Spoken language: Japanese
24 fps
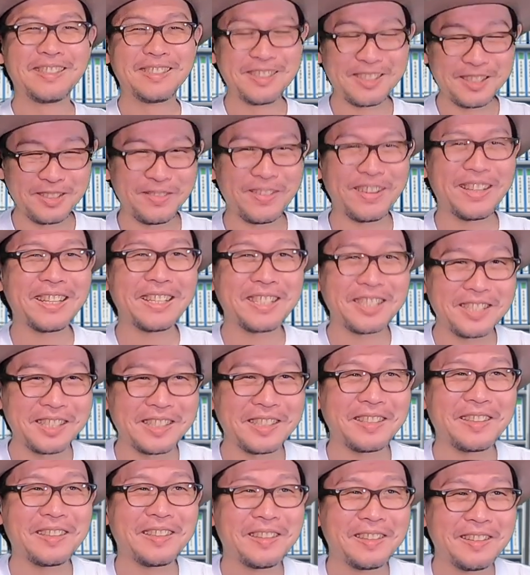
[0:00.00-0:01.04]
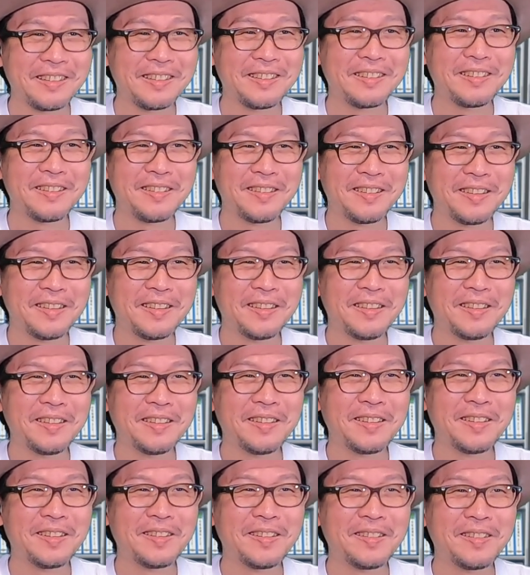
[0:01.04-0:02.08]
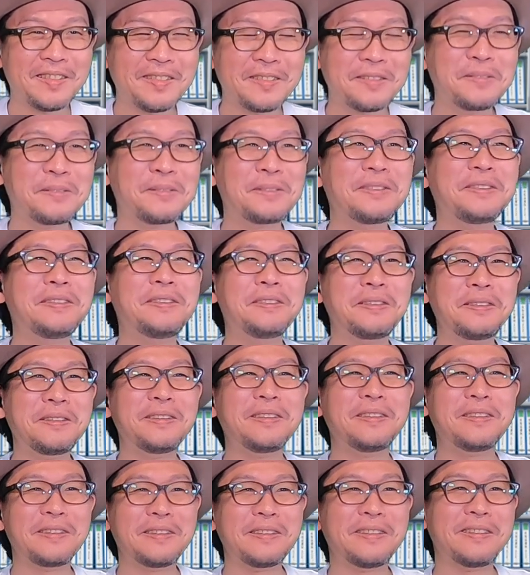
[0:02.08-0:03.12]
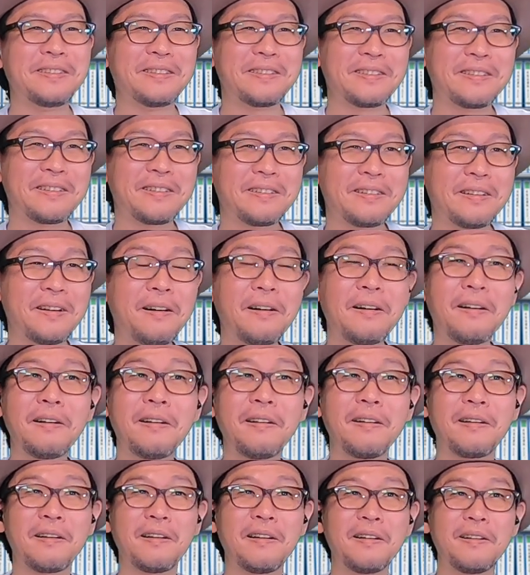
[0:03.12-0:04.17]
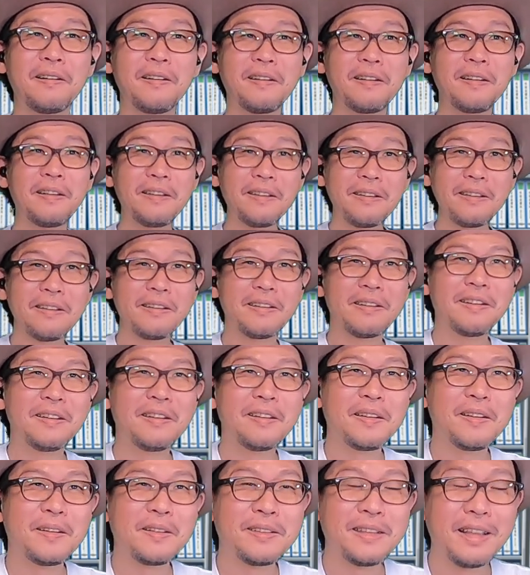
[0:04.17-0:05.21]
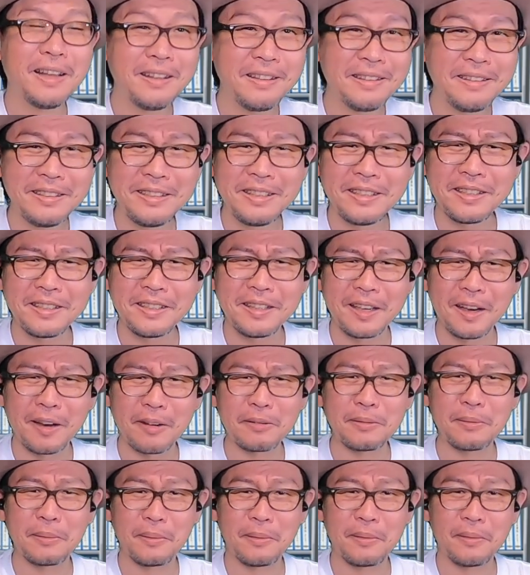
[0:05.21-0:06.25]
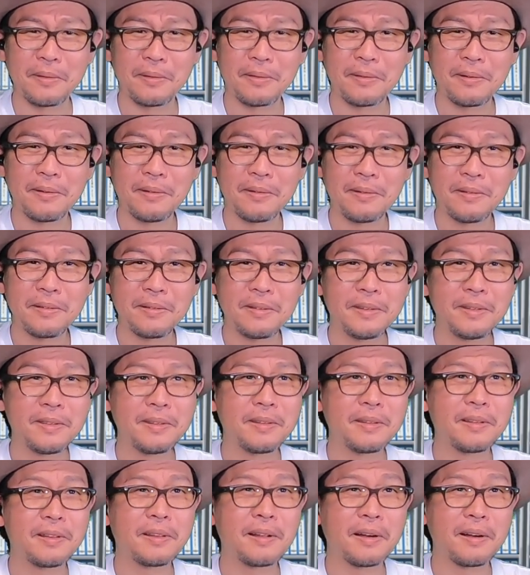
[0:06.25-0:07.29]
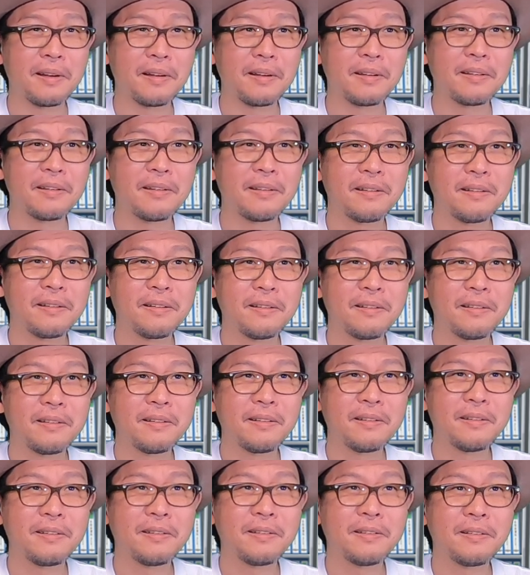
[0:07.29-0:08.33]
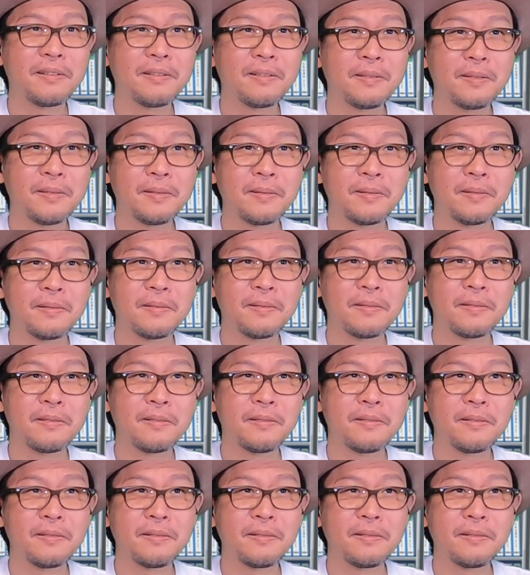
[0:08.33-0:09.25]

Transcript: 素晴らしい。うん、いい、いい、いい。ああ、え何人やるの一体。うん。